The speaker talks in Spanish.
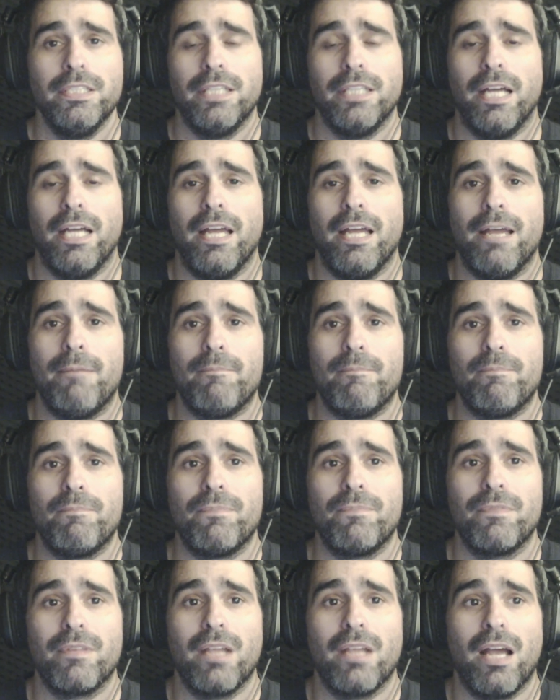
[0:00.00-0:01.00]

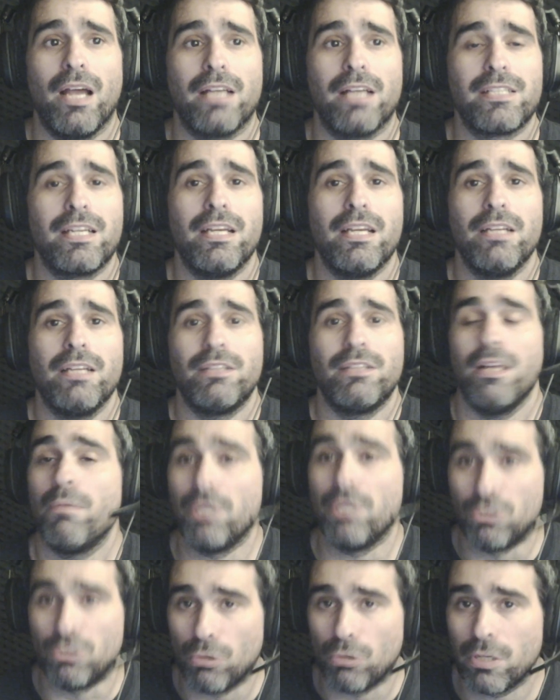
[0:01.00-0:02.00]
Em, así que tiene
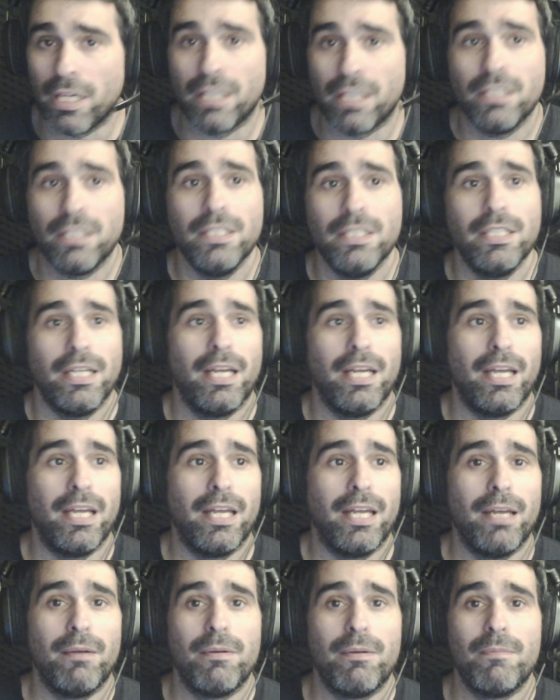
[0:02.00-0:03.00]
buen toque.
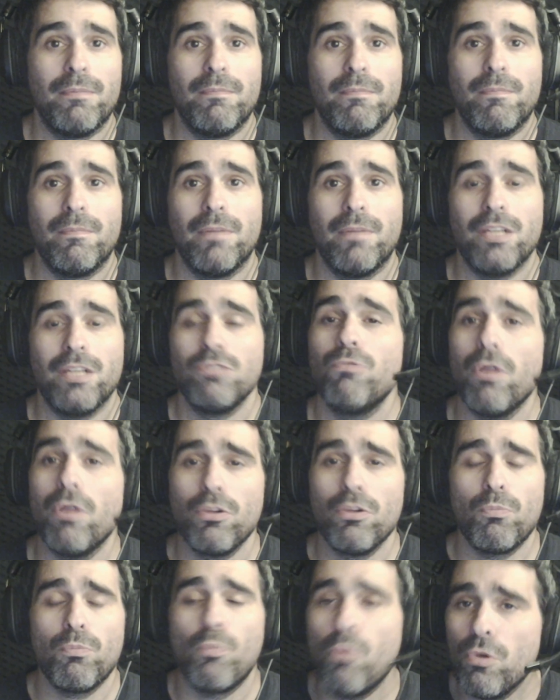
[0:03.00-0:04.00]
Em, es un
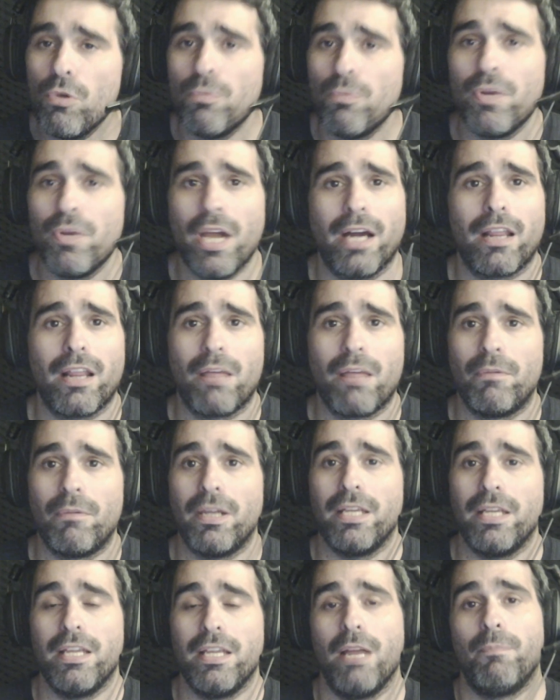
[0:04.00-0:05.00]
jugador muy, muy
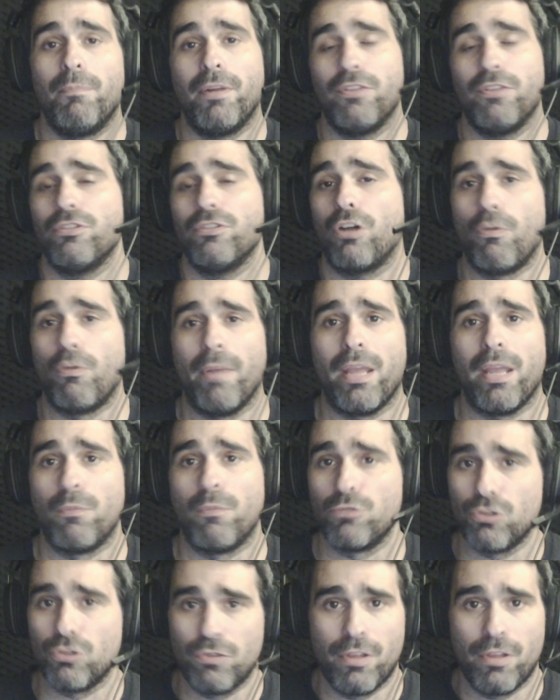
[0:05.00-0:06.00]
agradable. Y el precio te acompaña
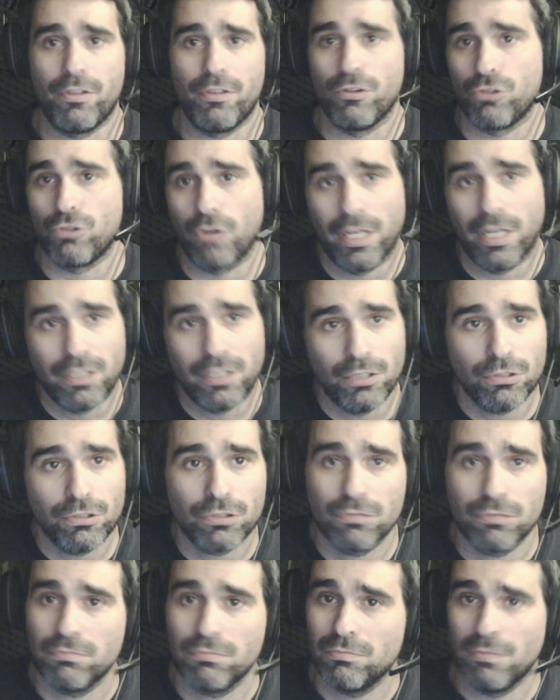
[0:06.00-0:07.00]
mucho. 18K,
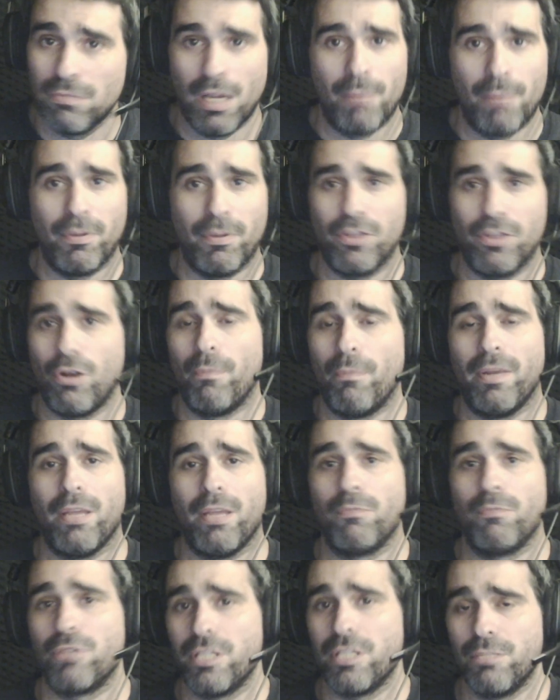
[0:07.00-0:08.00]
tíos. El precio acompaña
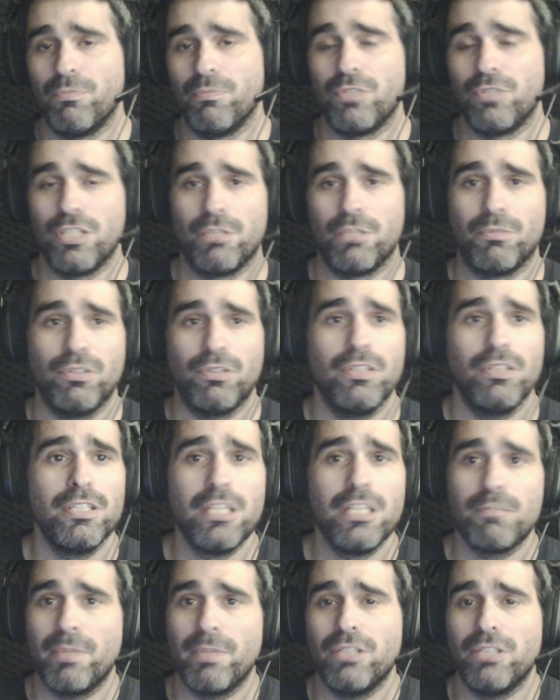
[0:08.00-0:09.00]
muchísimo. Entonces, ese
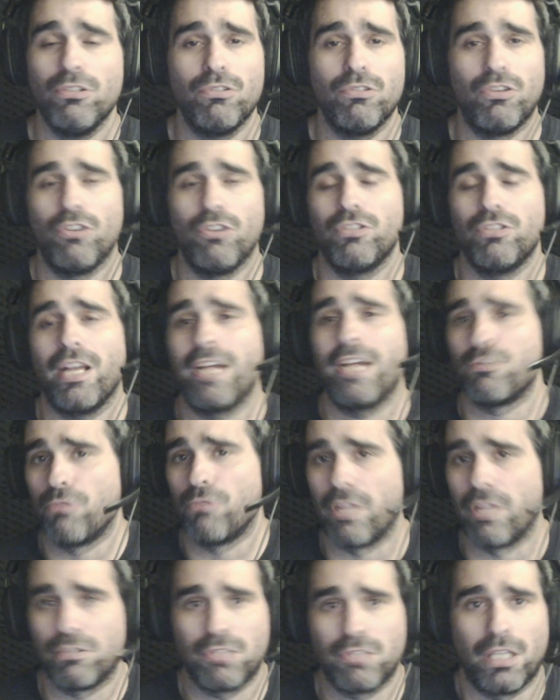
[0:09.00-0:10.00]
aspecto, no tengáis
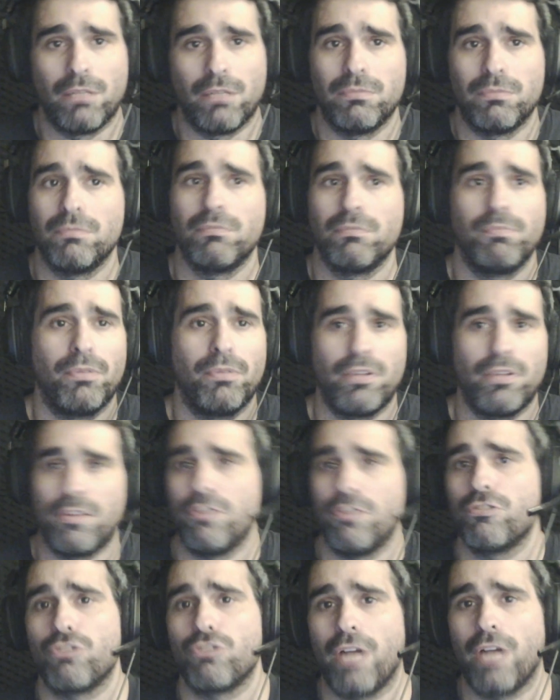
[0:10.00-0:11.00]
duda. O sea, por
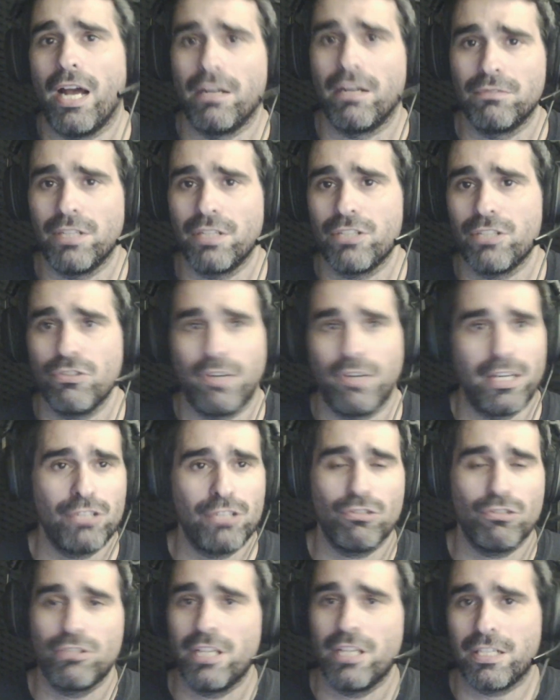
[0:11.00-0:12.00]
18K, 3 horas en
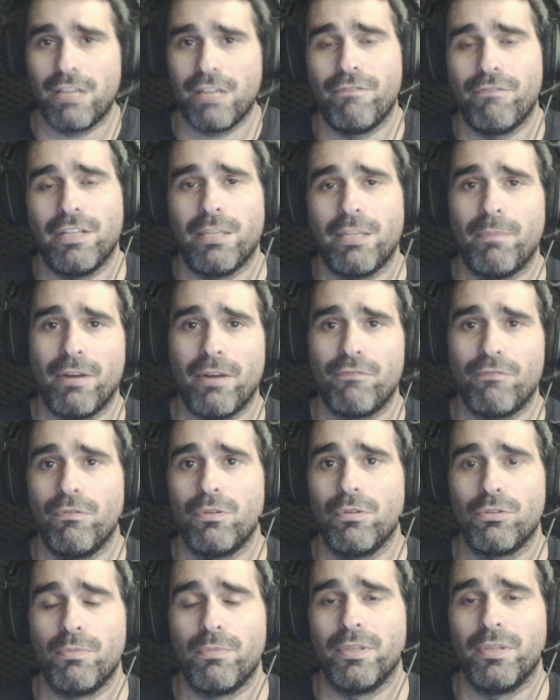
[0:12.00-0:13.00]
estos días que faltan para
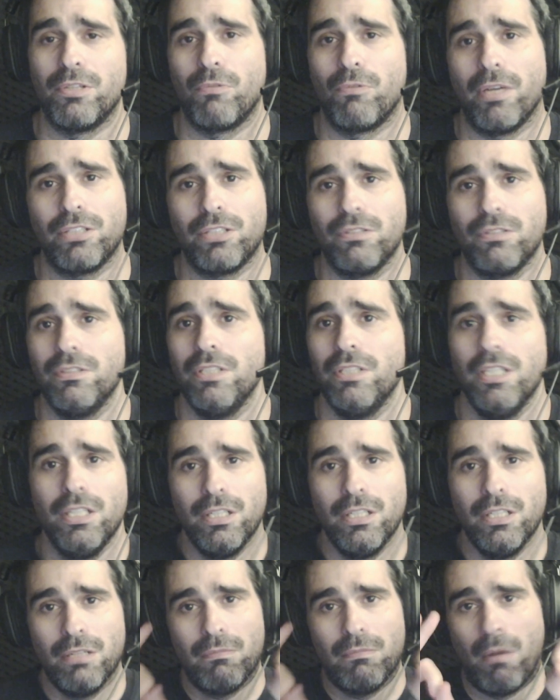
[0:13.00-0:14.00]
Ifulo 2024,
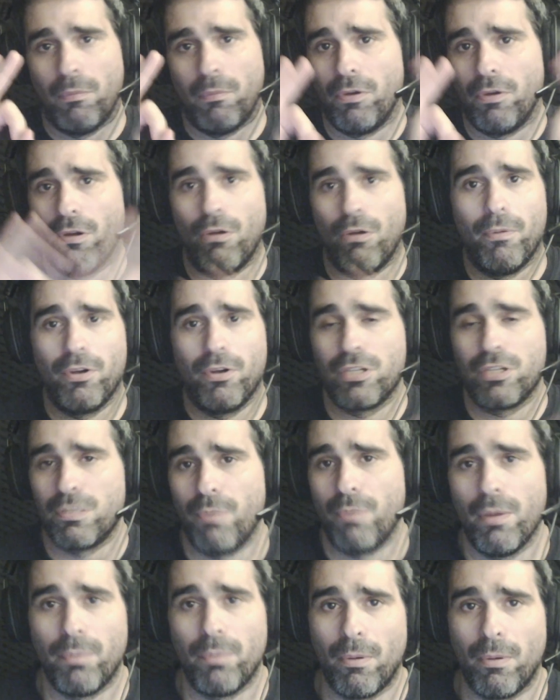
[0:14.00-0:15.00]
vamos, yo lo veo que se
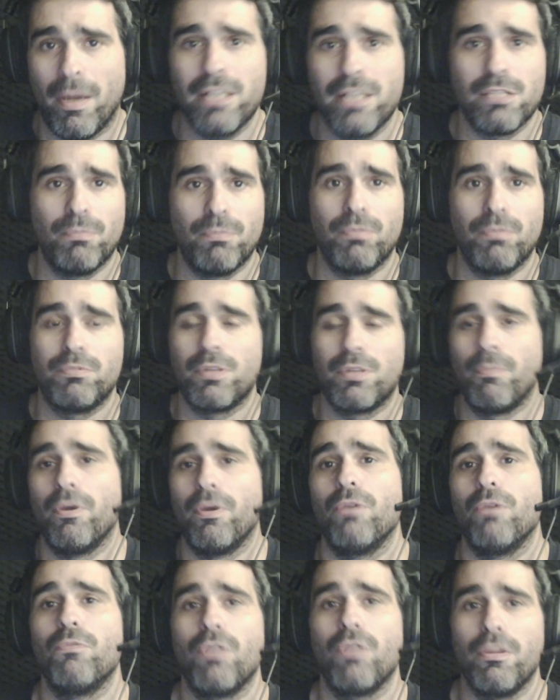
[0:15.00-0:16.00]
puede probar y se, se
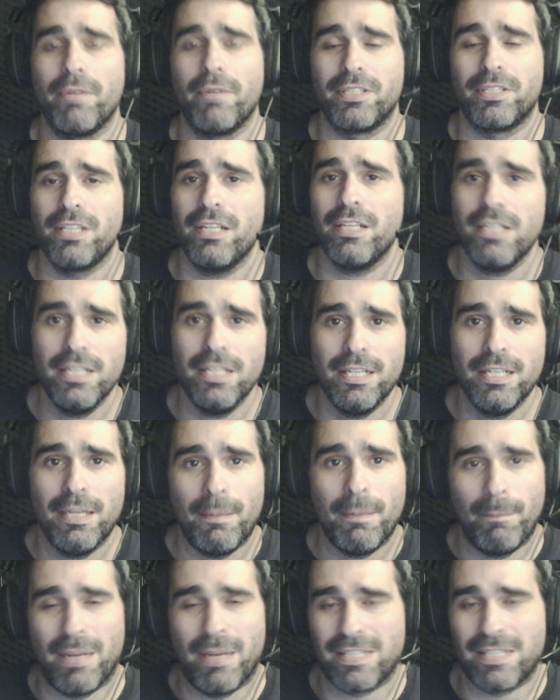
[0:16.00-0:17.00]
puede uno divertir
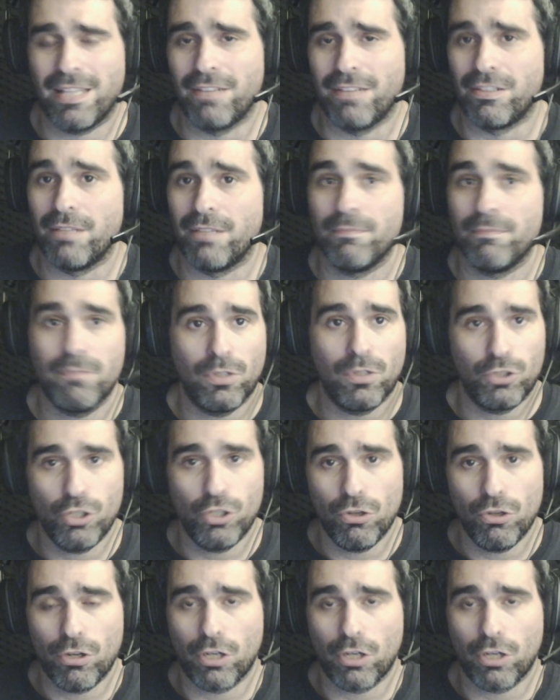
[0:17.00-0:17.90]
bastante. Yo lo